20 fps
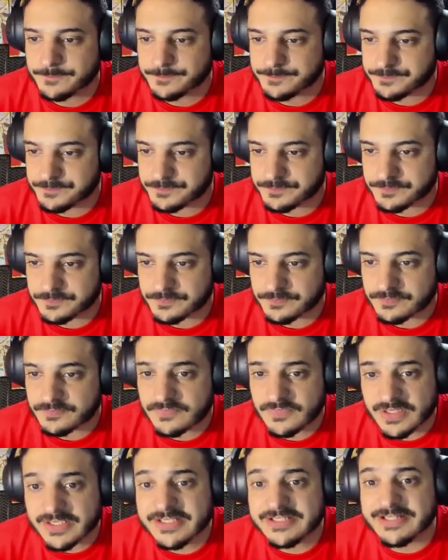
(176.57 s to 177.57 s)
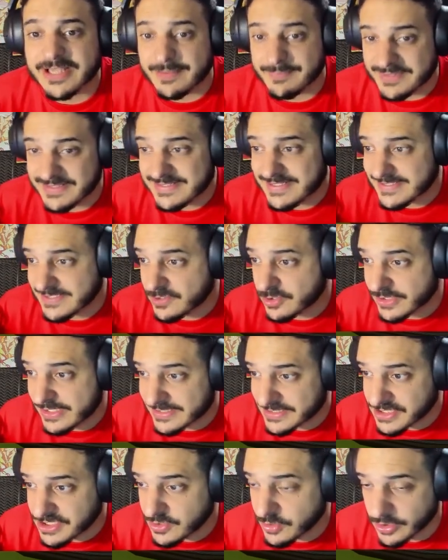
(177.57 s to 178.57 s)
Viejo. Y también se hace con
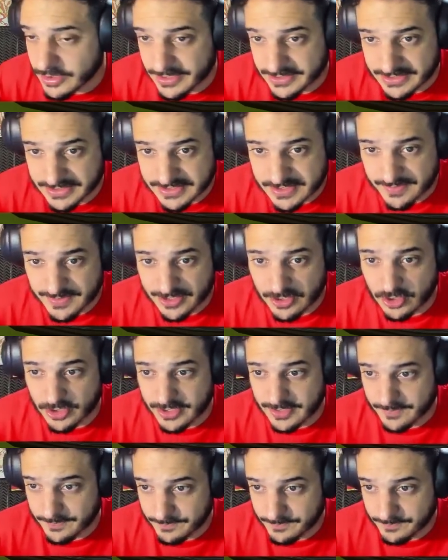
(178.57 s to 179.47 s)
archivos, esto, eh, se mejora.